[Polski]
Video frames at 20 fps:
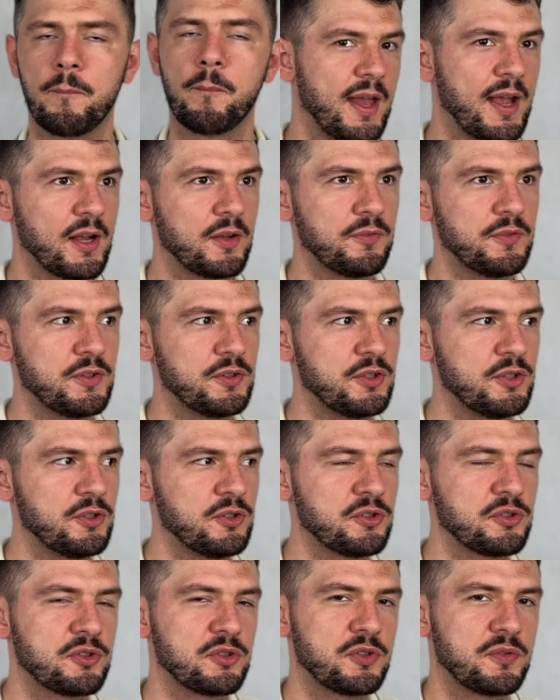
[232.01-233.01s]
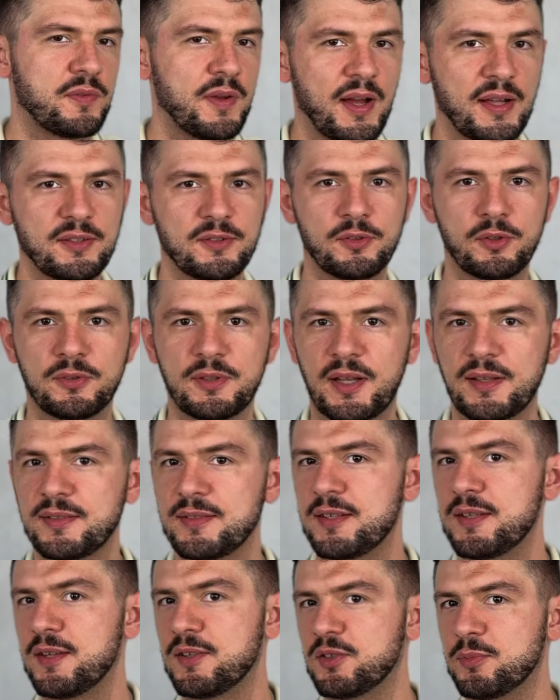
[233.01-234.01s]
Jak widzisz, świat
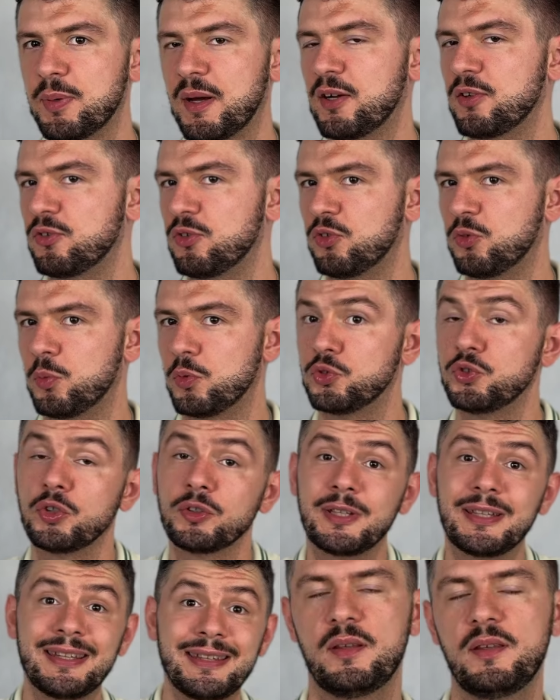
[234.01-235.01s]
dotacji jest bardzo złożony